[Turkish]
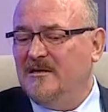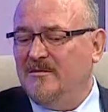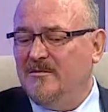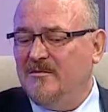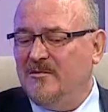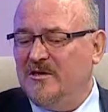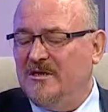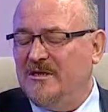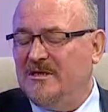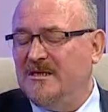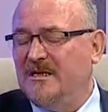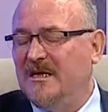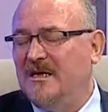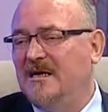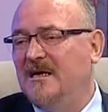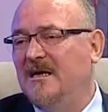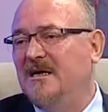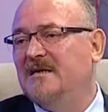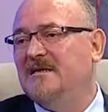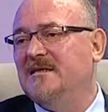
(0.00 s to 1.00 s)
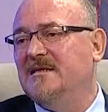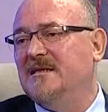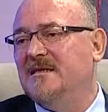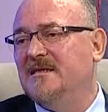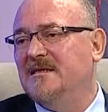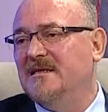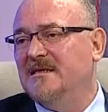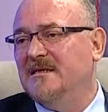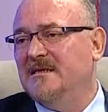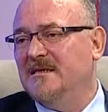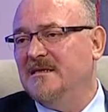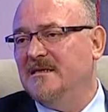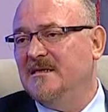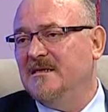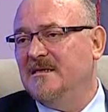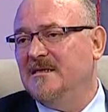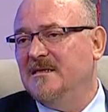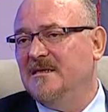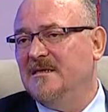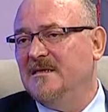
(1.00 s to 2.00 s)
bu gırtlak kanseri
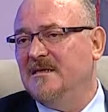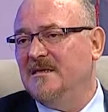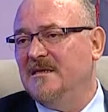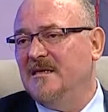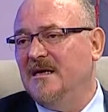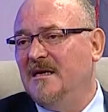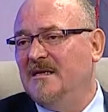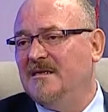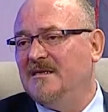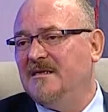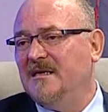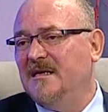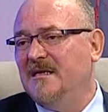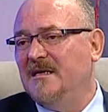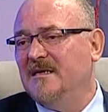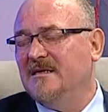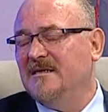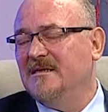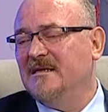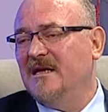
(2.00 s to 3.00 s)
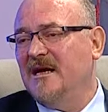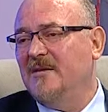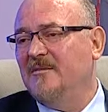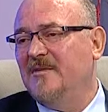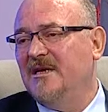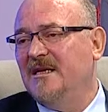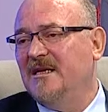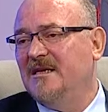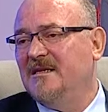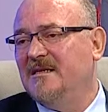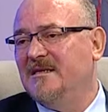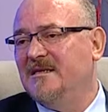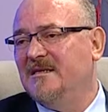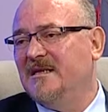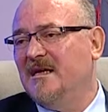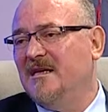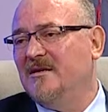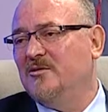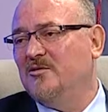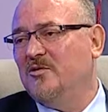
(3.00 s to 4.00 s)
hastalarının
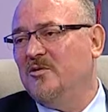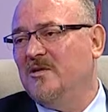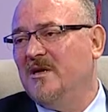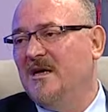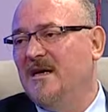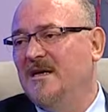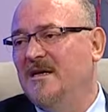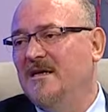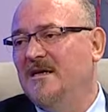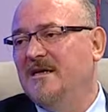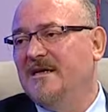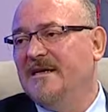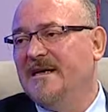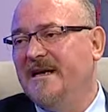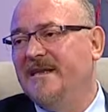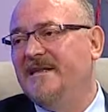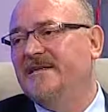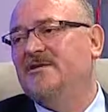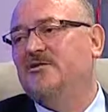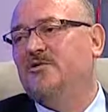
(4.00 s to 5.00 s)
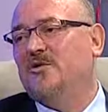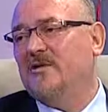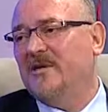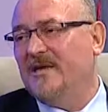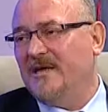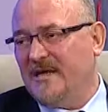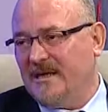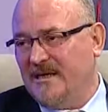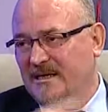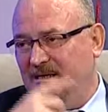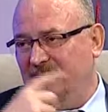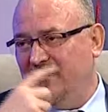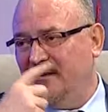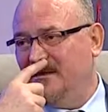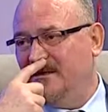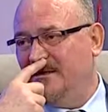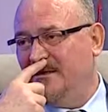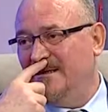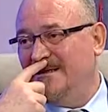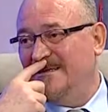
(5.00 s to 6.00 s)
ameliyatından sonra kalıcı olarak
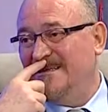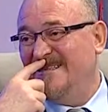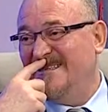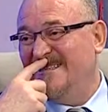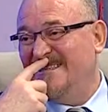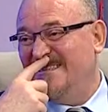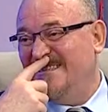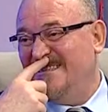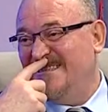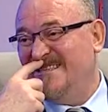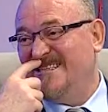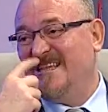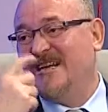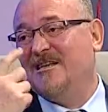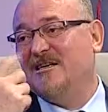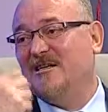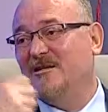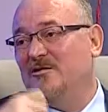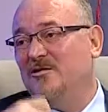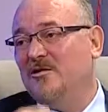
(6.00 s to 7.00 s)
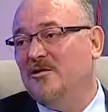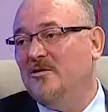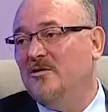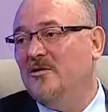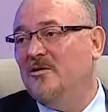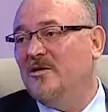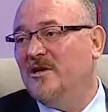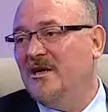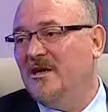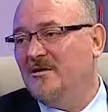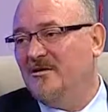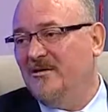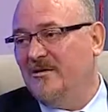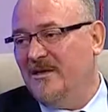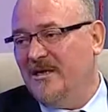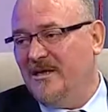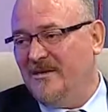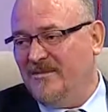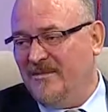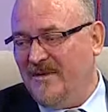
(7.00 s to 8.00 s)
e, takılıyor o
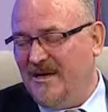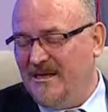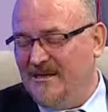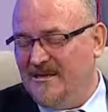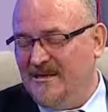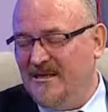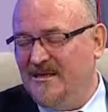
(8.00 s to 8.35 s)
kanüller bazen.